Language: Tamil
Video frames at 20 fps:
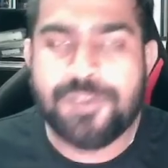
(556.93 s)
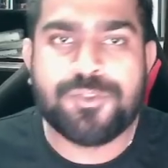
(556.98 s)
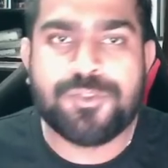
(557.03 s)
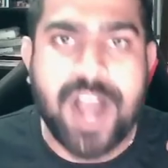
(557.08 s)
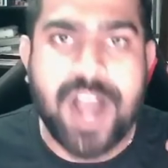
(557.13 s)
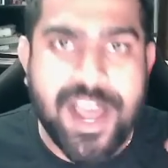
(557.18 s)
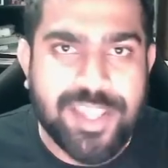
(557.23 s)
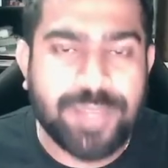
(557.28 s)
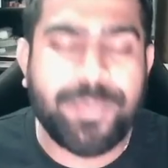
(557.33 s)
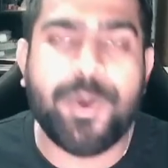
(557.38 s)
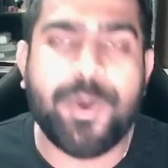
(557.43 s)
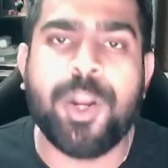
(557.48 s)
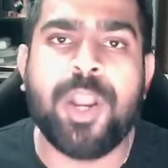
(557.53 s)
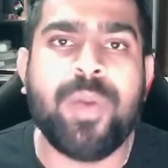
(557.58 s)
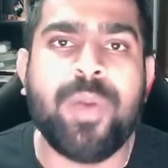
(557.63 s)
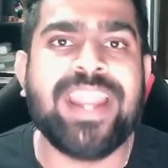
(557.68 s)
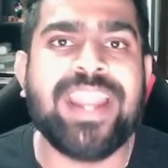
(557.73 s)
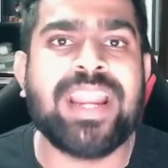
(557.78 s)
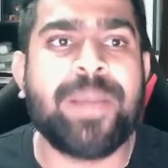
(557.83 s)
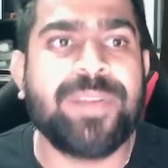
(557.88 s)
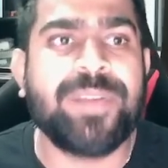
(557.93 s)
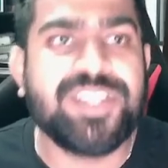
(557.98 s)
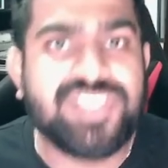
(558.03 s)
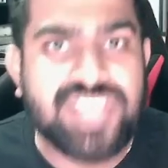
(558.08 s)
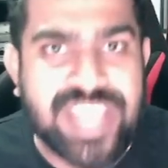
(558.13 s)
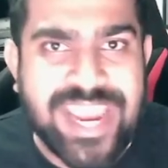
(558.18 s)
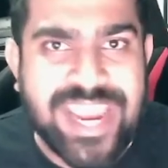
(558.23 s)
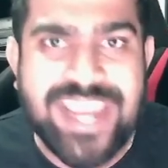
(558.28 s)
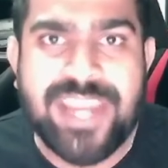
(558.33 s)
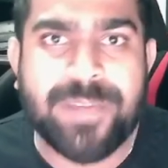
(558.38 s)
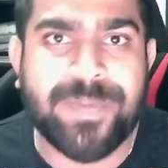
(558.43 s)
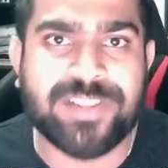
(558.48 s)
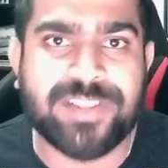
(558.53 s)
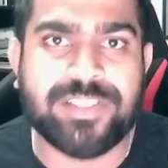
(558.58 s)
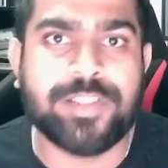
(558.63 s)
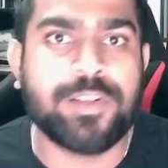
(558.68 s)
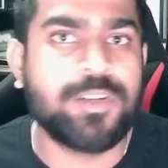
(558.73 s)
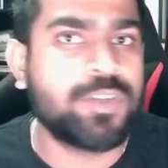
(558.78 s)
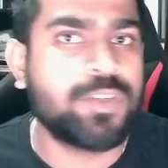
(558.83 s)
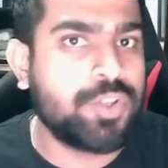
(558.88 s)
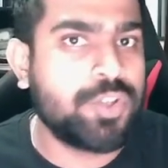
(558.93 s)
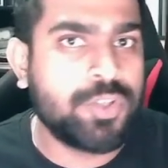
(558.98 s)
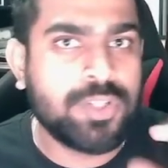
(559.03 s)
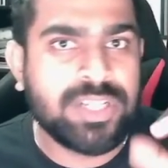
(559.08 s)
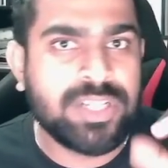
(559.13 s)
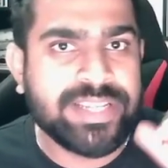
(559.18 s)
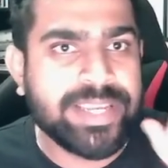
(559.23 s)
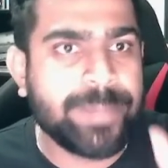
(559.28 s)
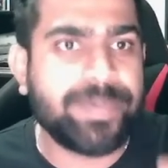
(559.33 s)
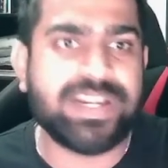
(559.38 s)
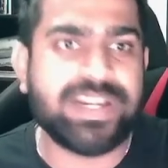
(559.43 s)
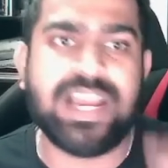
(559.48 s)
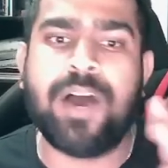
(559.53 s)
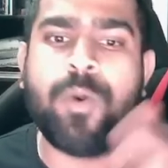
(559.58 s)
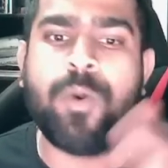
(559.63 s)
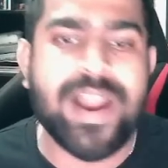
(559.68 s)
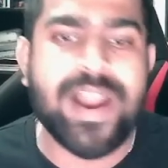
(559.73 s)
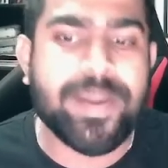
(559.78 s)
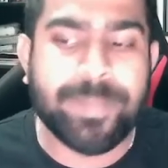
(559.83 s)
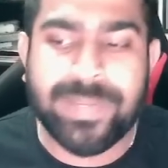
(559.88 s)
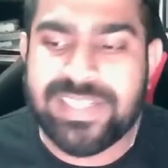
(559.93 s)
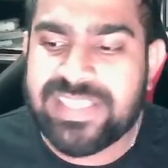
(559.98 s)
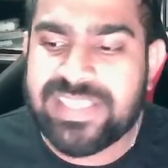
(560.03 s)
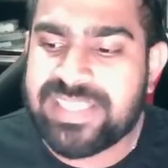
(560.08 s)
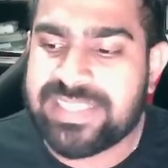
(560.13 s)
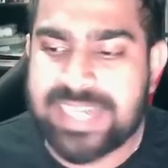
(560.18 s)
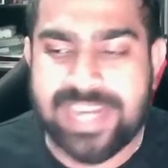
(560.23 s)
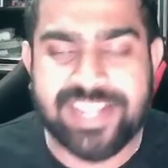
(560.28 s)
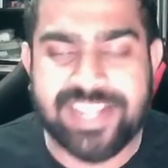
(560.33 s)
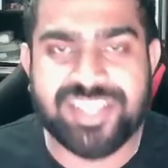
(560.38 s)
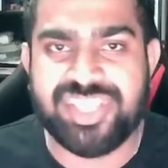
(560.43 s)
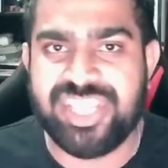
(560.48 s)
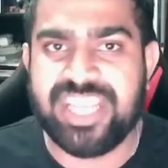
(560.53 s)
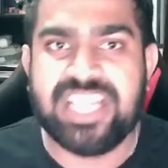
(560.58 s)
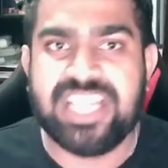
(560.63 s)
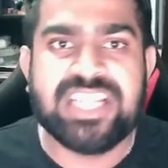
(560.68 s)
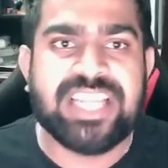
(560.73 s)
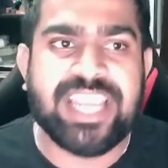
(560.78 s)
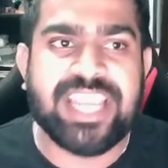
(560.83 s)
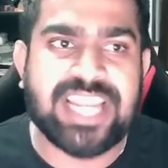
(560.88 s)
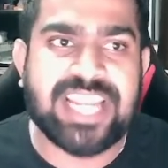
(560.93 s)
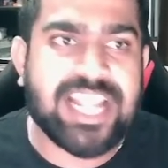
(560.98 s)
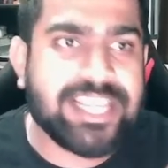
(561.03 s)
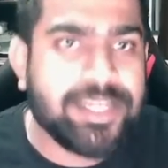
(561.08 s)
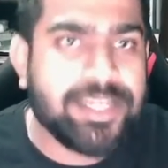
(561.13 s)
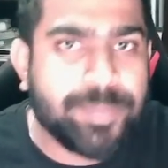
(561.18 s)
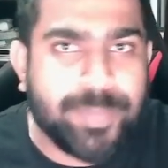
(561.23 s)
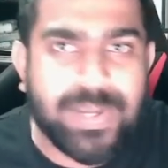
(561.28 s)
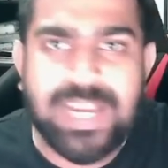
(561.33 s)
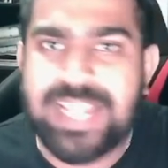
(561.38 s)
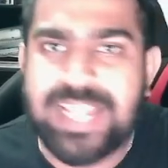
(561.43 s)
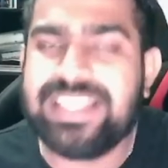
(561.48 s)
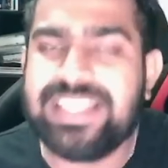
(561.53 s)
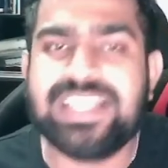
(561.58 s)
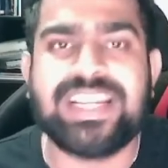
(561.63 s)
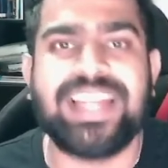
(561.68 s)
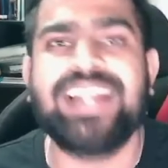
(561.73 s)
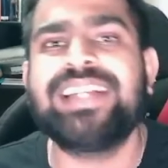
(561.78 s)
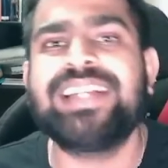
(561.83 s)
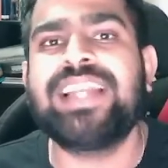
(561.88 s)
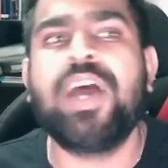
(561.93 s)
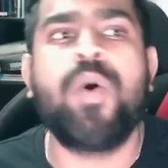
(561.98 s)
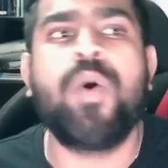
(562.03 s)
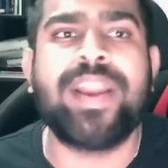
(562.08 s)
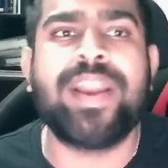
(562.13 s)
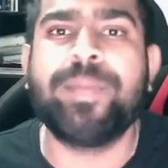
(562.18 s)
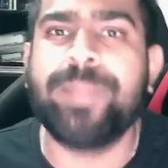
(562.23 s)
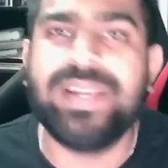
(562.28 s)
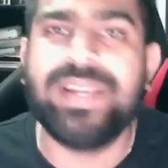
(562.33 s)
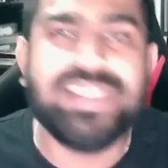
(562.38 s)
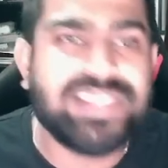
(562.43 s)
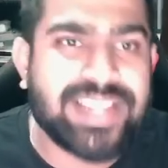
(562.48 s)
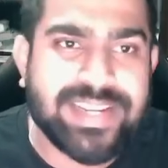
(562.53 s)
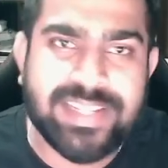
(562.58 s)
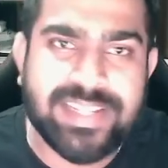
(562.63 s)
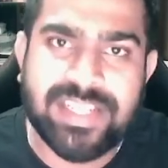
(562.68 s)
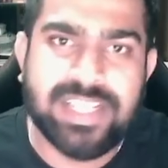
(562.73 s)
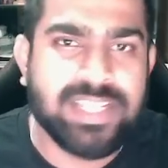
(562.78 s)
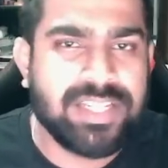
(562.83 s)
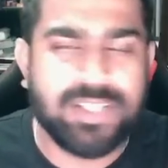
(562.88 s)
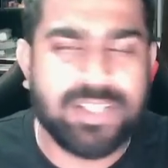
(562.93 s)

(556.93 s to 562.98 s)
ஸோ அது போலவே நம்ம ஜேஇ e பசங்களுக்கும் இப்போ நான் ஒன் மந்த் ஸ்ட்ராட்டஜி ஏன்னா இப்போலேருந்து கரெக்டாக ஒன் மந்த் அண்ட்